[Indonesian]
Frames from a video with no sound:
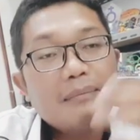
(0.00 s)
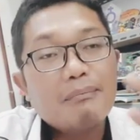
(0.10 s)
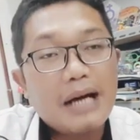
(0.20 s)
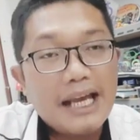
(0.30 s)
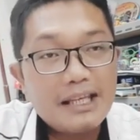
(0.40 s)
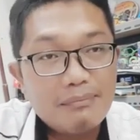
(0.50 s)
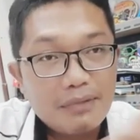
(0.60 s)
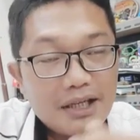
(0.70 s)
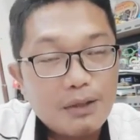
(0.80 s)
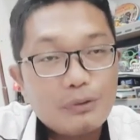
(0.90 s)
Baik
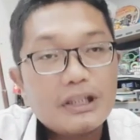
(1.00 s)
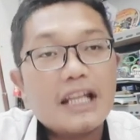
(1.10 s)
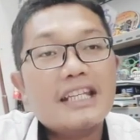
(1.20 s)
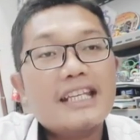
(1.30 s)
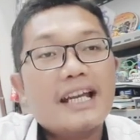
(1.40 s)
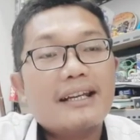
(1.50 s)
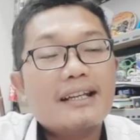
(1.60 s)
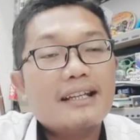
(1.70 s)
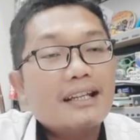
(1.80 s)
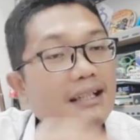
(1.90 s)
melalui nyanyian
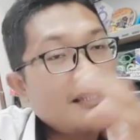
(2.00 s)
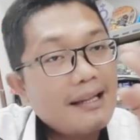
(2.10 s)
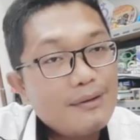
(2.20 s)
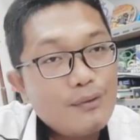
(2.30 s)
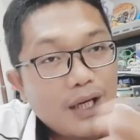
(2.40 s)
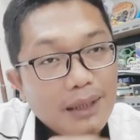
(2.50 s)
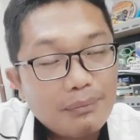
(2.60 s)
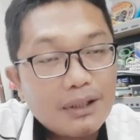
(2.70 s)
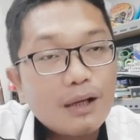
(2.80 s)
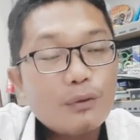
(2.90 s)
dan juga
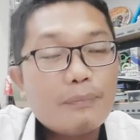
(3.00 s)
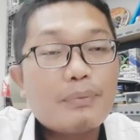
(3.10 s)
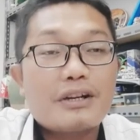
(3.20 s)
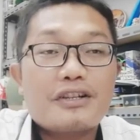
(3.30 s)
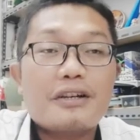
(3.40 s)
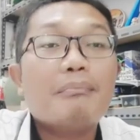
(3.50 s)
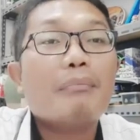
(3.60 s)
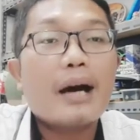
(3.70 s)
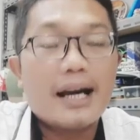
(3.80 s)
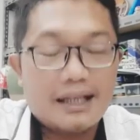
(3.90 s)
melalui
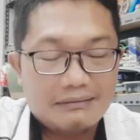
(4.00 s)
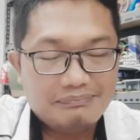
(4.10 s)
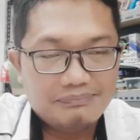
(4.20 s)
persembahan.